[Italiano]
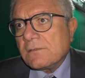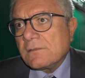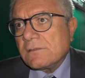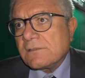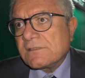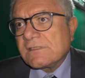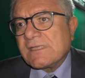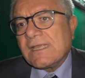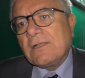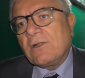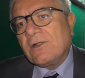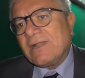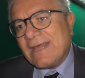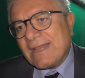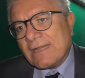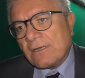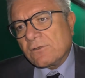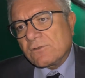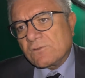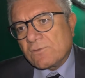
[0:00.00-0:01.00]
se non
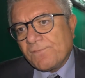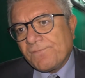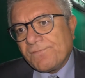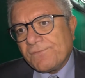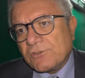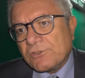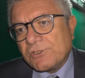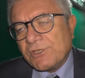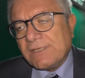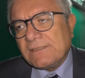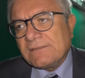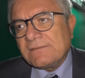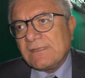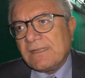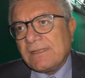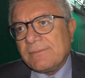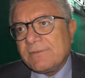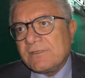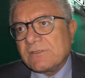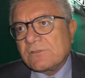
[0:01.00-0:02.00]
erano
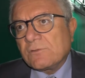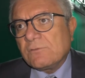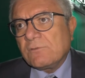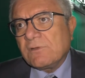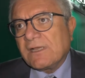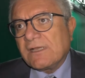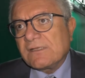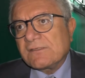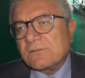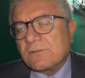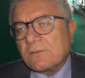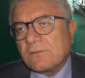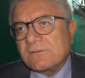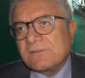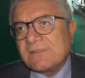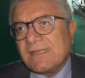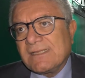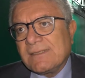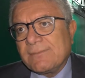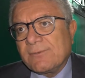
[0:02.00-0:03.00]
sufficienti le misure che sono
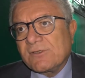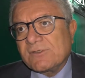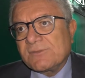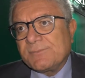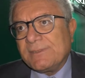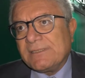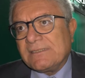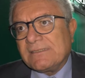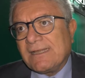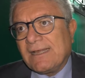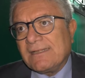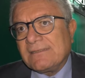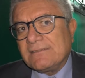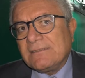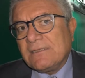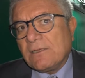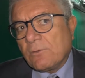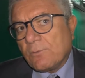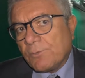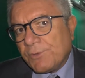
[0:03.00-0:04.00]
state prospettate,
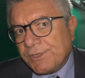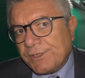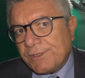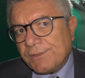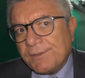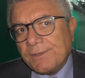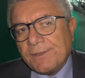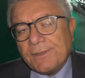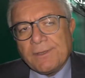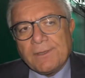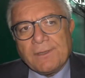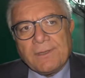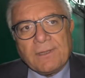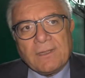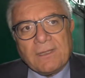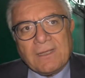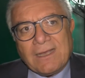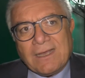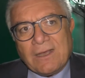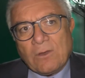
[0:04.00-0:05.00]
di qui
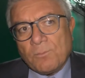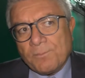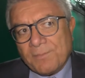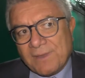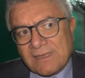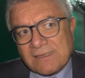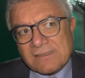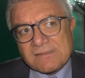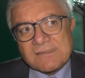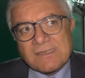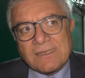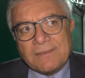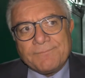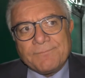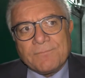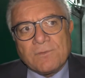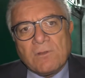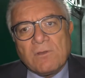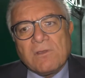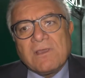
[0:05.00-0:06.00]
a un mese
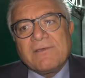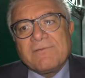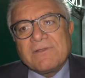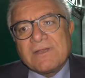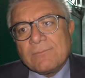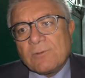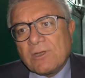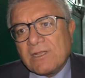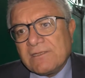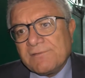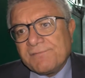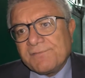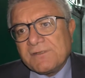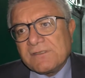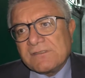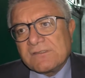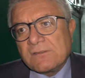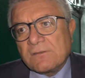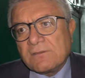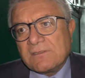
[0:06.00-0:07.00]
noi avremo la
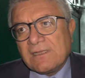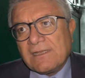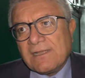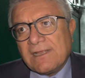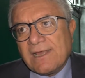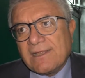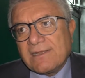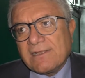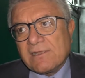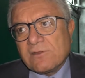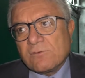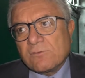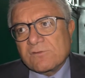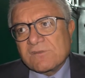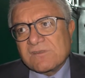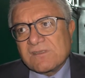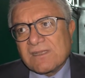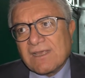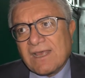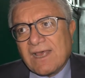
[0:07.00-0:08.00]
definizione delle aree
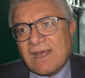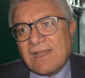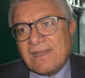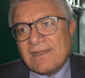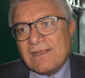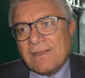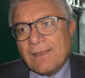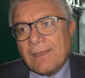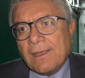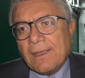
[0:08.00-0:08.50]
industriali